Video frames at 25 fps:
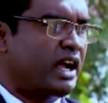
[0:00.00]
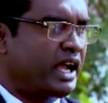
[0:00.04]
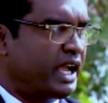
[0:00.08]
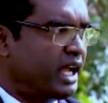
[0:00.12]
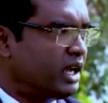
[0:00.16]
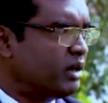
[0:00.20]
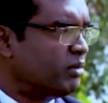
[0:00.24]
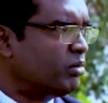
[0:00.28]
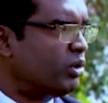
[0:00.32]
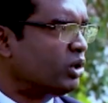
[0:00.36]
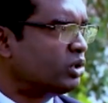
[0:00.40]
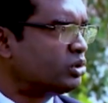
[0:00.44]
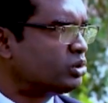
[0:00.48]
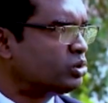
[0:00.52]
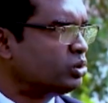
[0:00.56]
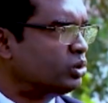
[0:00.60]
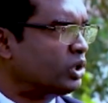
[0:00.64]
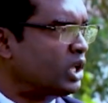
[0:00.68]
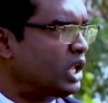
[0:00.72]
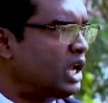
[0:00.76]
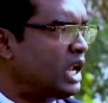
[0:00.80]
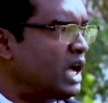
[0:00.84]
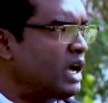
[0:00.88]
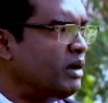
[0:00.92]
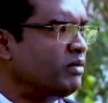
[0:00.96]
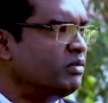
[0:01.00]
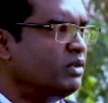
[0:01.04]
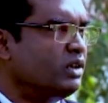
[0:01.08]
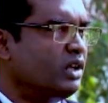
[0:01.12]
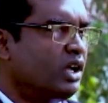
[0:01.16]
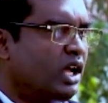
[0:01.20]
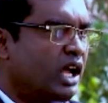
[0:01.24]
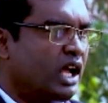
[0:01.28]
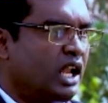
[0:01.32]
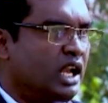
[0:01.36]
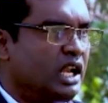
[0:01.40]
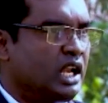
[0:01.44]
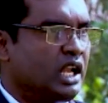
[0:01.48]
அயன் பாக்ஸ் சுடலாம்
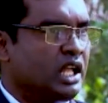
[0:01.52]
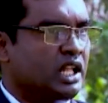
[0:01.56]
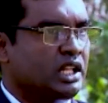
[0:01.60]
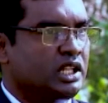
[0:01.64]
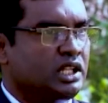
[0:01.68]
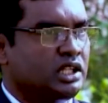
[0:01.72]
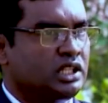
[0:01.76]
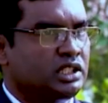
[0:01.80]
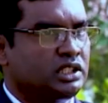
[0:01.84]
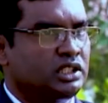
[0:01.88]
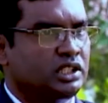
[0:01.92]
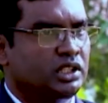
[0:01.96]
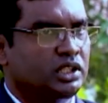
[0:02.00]
அல்லது